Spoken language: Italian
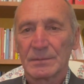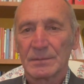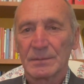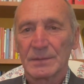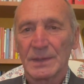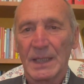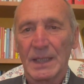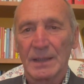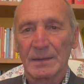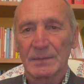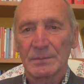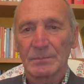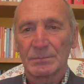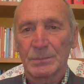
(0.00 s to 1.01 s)
nel
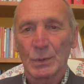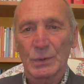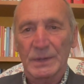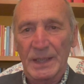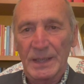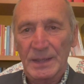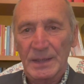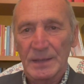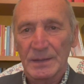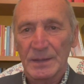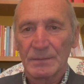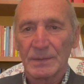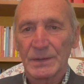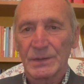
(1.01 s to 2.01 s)
potere del
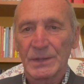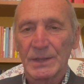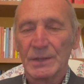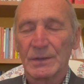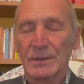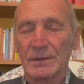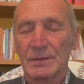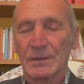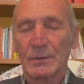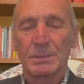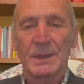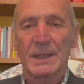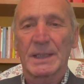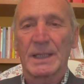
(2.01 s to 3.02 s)
vaccino o
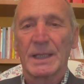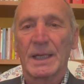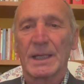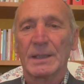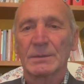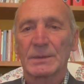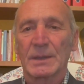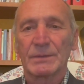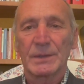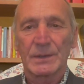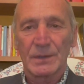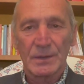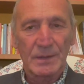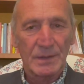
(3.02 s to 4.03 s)
perché ha una
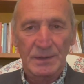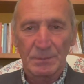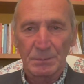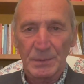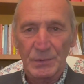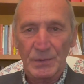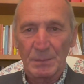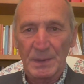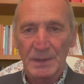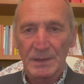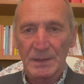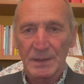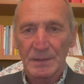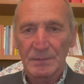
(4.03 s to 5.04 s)
visione
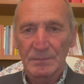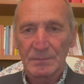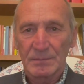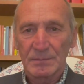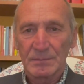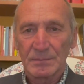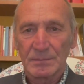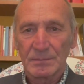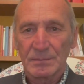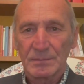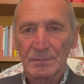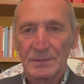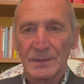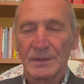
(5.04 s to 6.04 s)
semplicemente
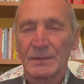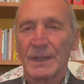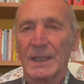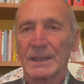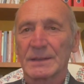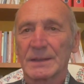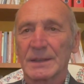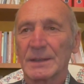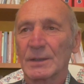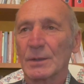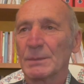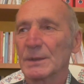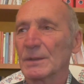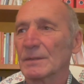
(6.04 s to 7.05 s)
diversa di
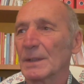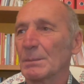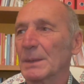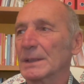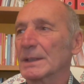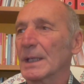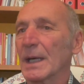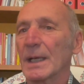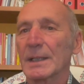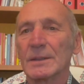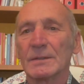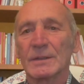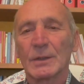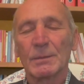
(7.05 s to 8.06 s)
come dovrebbe andare, di
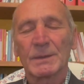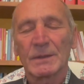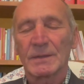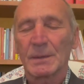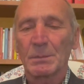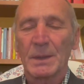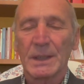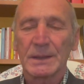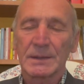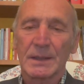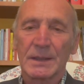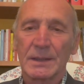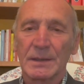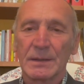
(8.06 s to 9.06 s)
come dovrebbe
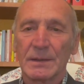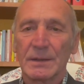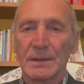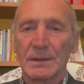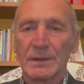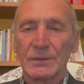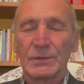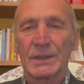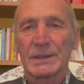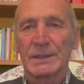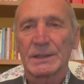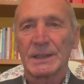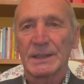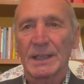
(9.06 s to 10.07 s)
essere
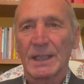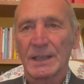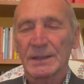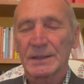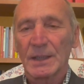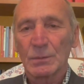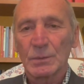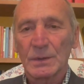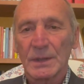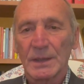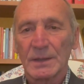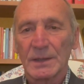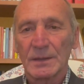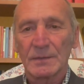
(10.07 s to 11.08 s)
gestita la salute
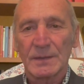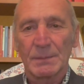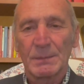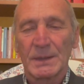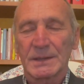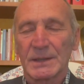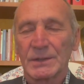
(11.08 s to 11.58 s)
e dovrebbe essere